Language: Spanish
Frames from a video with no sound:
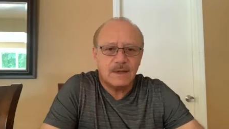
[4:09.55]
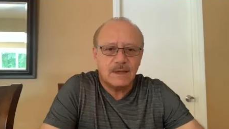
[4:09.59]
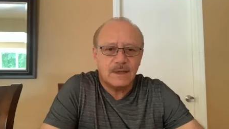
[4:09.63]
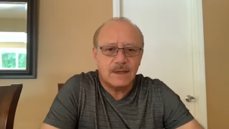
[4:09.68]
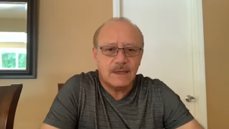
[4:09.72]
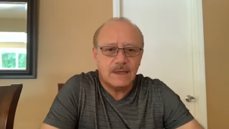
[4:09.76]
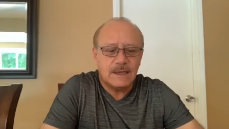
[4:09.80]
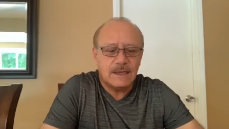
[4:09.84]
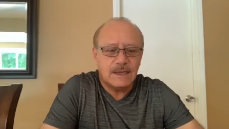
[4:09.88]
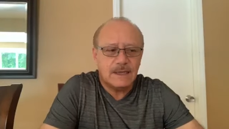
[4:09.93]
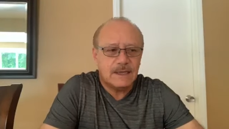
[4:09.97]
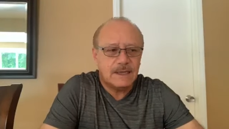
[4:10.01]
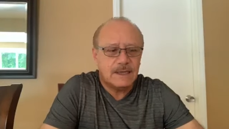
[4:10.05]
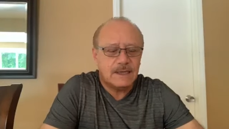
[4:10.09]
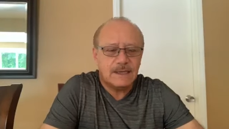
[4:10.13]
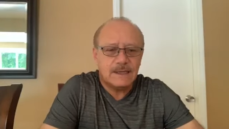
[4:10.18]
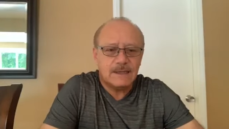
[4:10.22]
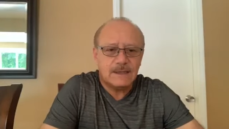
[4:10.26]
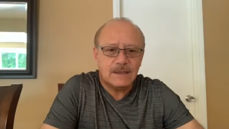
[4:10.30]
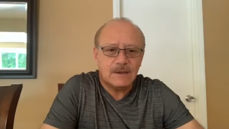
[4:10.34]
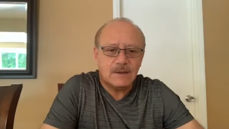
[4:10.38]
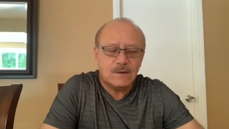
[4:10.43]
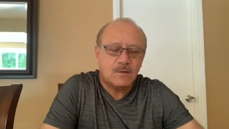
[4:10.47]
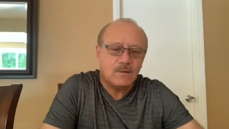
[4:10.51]

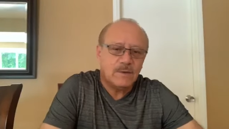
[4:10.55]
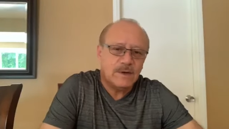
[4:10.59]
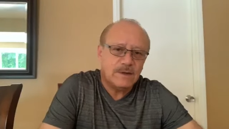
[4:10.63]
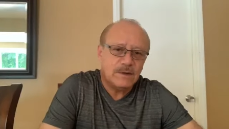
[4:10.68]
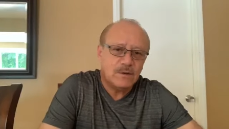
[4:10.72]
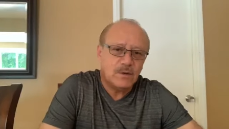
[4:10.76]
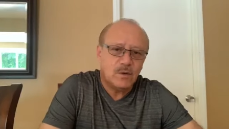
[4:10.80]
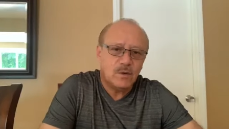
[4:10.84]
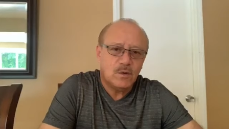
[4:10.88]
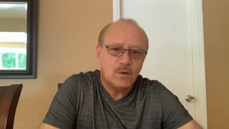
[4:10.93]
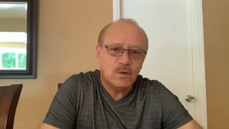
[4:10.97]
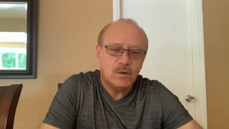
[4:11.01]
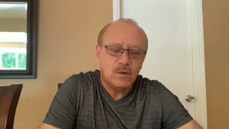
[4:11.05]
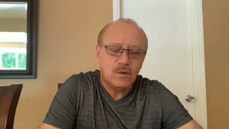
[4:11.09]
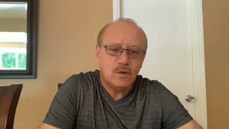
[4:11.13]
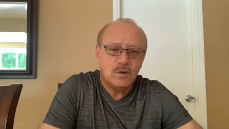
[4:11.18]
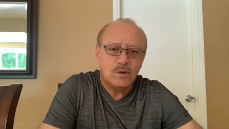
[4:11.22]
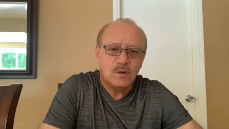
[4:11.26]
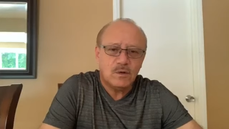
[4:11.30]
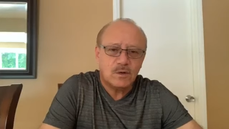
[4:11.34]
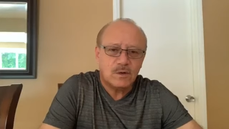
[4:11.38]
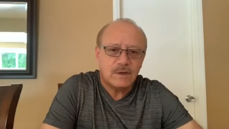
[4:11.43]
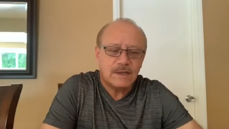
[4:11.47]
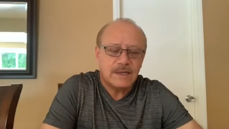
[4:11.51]
a cuando uno
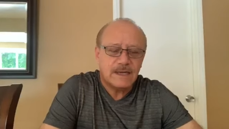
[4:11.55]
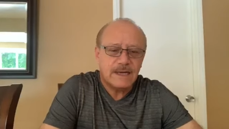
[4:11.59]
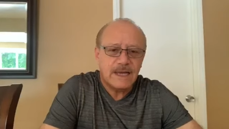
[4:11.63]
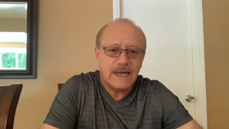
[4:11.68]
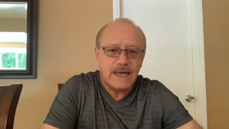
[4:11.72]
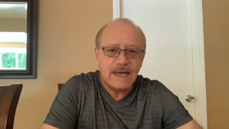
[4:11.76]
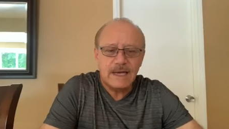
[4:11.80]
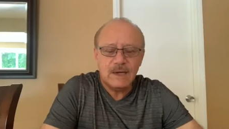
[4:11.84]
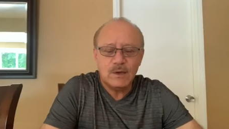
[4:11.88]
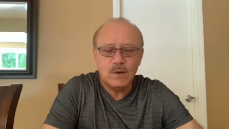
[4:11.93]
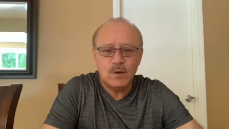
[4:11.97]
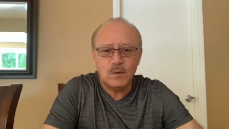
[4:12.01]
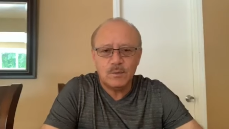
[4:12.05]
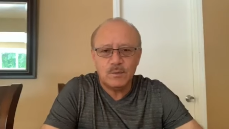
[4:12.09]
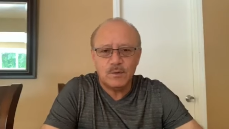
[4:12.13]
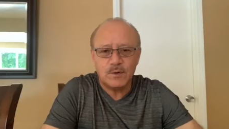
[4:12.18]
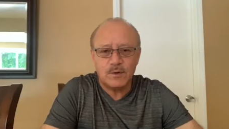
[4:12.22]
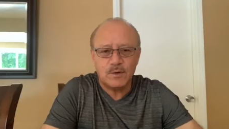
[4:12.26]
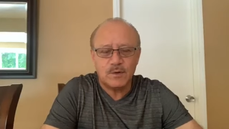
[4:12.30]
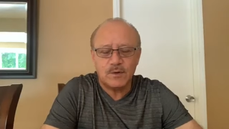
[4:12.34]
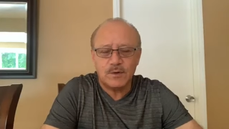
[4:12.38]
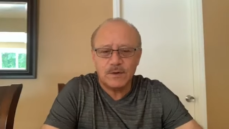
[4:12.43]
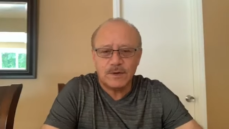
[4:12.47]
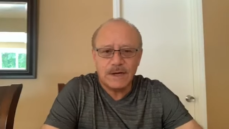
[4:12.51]
ordena algo
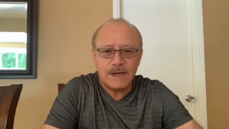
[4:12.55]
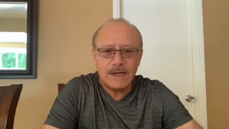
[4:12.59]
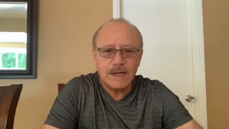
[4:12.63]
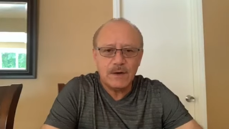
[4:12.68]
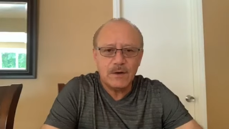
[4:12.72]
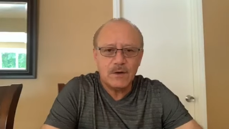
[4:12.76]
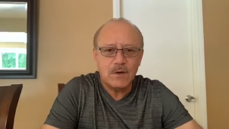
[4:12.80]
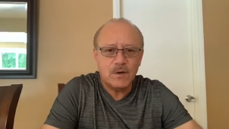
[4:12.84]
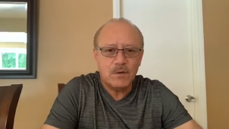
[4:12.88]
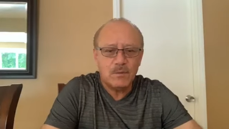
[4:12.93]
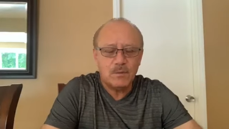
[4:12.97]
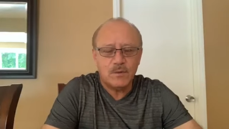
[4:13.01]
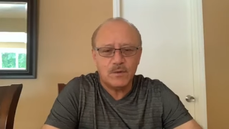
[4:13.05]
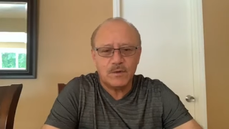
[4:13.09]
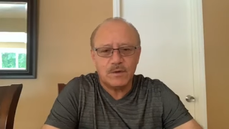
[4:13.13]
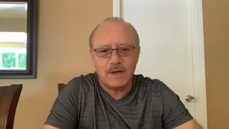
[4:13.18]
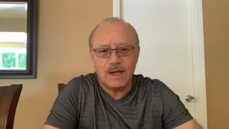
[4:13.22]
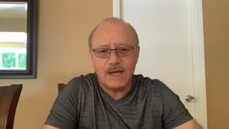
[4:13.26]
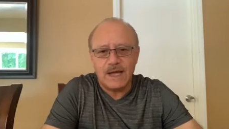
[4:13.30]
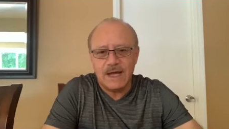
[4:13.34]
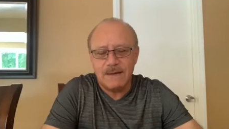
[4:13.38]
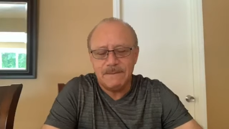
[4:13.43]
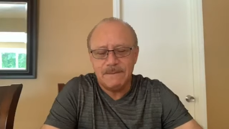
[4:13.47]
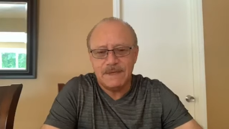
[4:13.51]
por correo, por
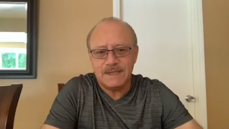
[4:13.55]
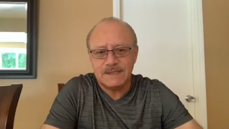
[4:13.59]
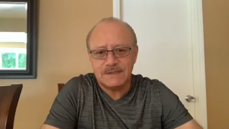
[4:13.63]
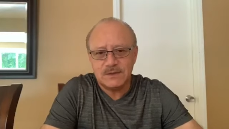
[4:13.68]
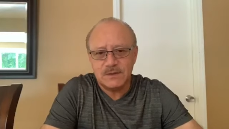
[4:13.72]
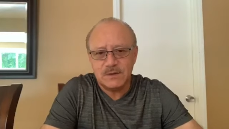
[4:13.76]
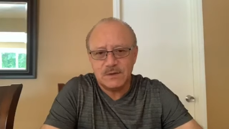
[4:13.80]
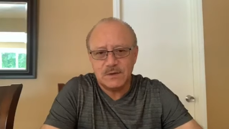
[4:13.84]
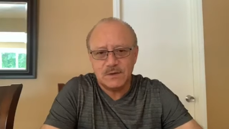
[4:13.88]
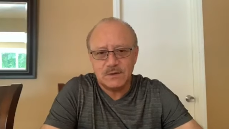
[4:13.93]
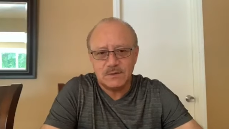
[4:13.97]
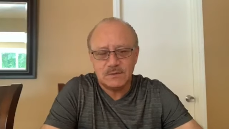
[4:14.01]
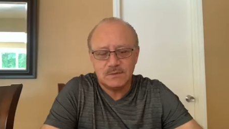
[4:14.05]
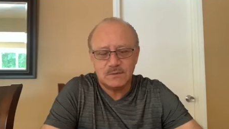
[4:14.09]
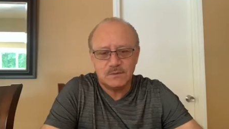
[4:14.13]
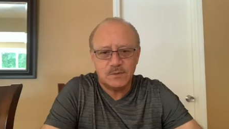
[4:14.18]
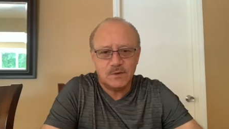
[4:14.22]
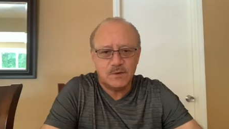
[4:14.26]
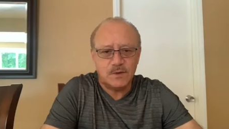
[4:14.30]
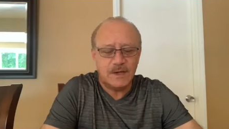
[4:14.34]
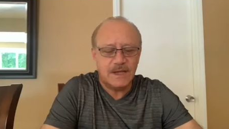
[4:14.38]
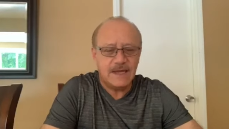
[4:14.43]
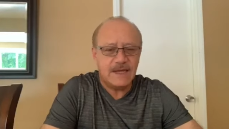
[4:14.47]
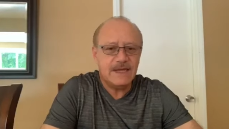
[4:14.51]
Amazon,
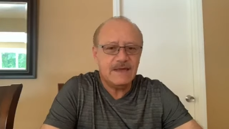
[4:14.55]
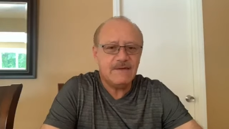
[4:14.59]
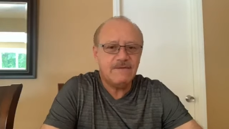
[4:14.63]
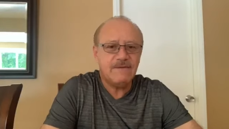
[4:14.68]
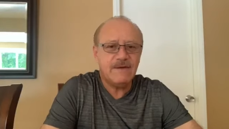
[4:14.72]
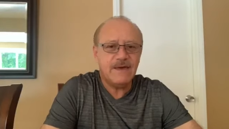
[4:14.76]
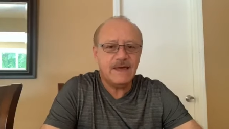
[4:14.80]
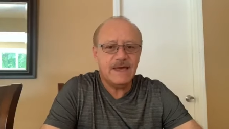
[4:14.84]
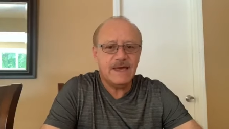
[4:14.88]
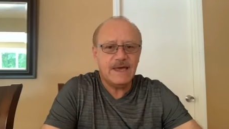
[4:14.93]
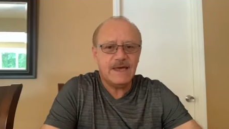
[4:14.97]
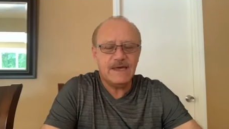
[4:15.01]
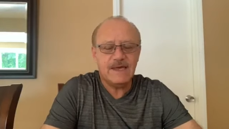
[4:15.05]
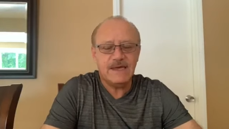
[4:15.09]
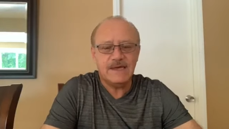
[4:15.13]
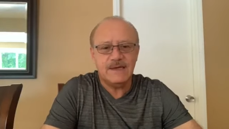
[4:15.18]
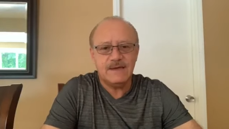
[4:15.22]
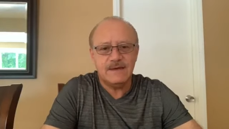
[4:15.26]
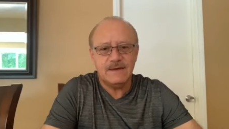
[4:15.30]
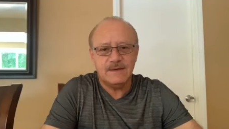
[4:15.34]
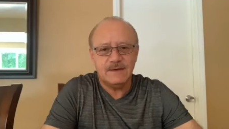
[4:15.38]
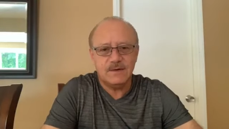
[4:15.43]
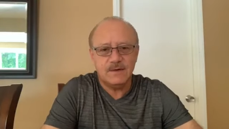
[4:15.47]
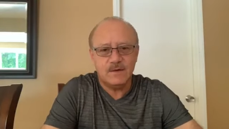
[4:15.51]
por eBay
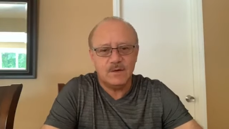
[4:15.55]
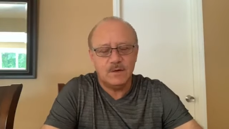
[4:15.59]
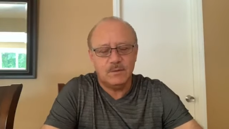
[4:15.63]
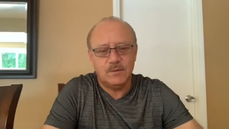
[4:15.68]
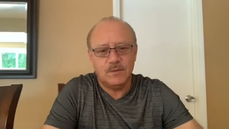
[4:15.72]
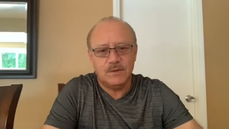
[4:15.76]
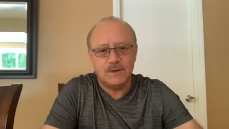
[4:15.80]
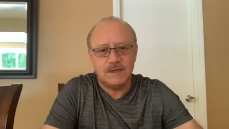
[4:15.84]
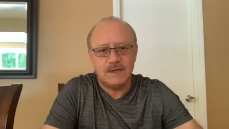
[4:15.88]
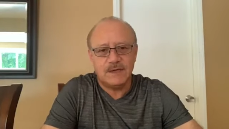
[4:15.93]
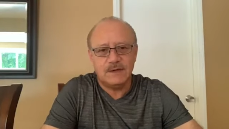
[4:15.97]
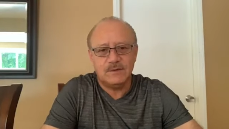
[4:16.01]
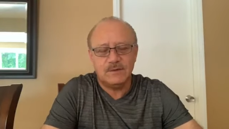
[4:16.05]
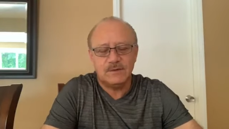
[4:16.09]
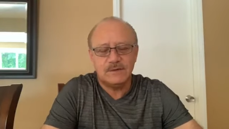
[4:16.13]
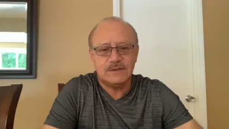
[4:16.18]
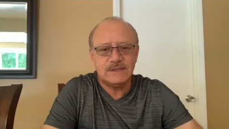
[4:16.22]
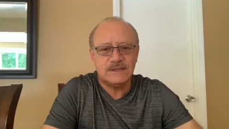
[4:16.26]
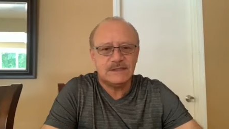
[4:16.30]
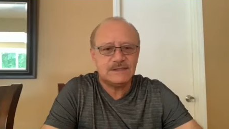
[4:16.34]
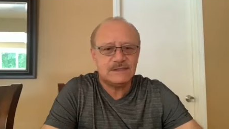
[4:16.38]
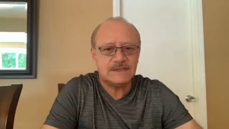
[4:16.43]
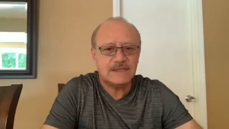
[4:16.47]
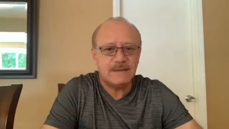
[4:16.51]
o por algún
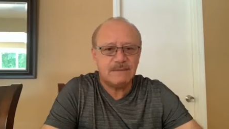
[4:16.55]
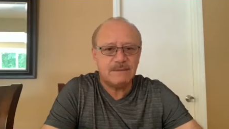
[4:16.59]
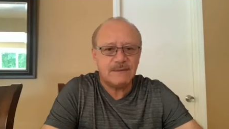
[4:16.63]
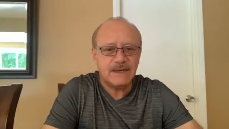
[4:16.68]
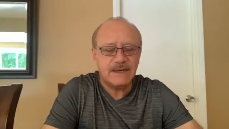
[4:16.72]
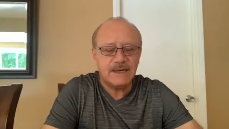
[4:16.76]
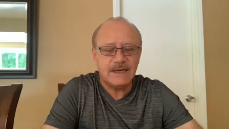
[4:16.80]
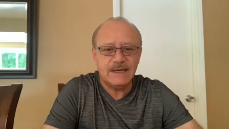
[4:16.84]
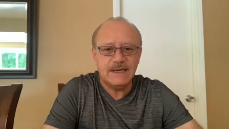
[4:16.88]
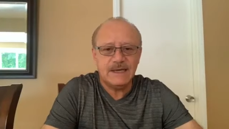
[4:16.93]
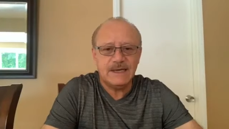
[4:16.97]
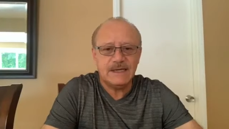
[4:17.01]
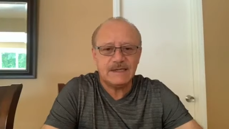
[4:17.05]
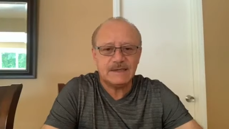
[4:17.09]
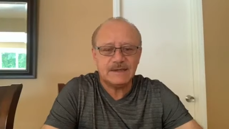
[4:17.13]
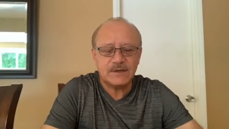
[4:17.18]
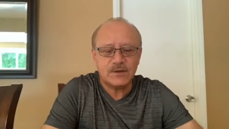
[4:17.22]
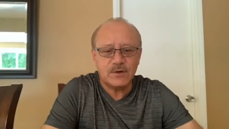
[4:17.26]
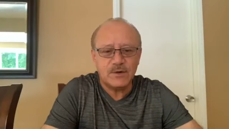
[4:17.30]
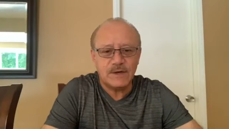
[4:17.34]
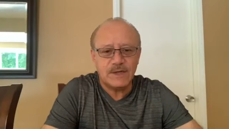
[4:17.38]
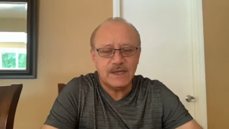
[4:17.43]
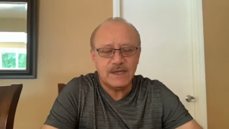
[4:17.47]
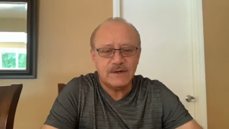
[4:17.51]
sistema
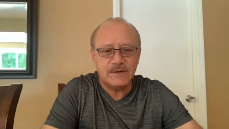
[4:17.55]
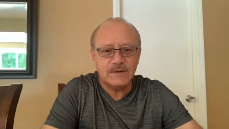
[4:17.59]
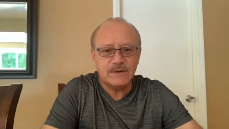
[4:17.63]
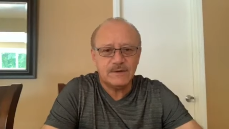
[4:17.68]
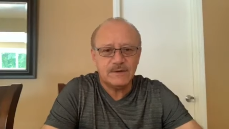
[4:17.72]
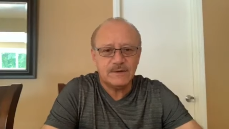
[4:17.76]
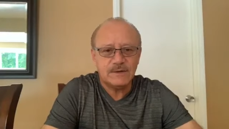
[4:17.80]
electrónico.